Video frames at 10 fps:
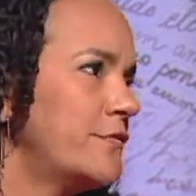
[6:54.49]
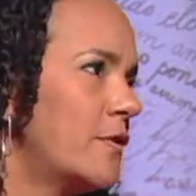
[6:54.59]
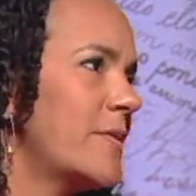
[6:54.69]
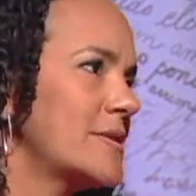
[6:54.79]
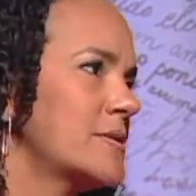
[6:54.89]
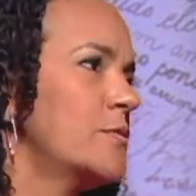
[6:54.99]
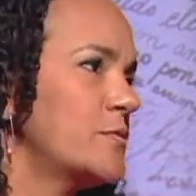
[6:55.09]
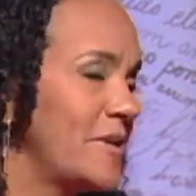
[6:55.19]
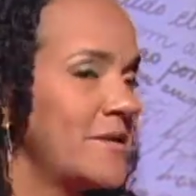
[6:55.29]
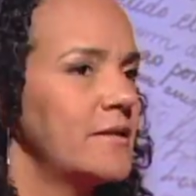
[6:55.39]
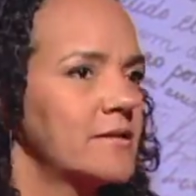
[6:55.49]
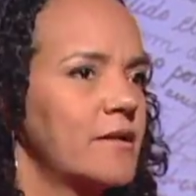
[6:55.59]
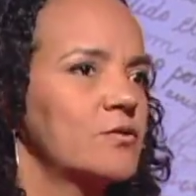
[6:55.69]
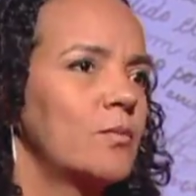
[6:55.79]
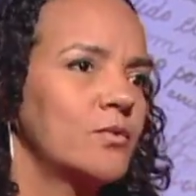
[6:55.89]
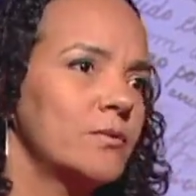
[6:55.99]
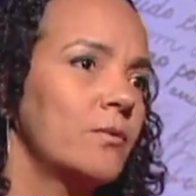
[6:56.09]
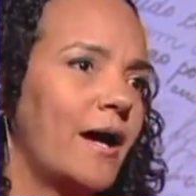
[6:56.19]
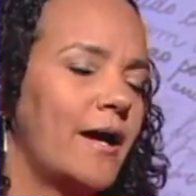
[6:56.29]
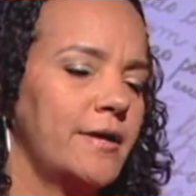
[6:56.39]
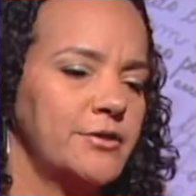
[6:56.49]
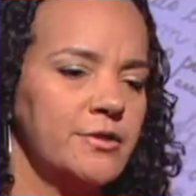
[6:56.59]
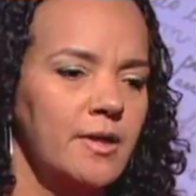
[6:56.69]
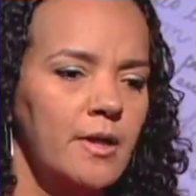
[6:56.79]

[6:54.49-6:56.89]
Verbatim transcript: informação especializados como o, o rádio.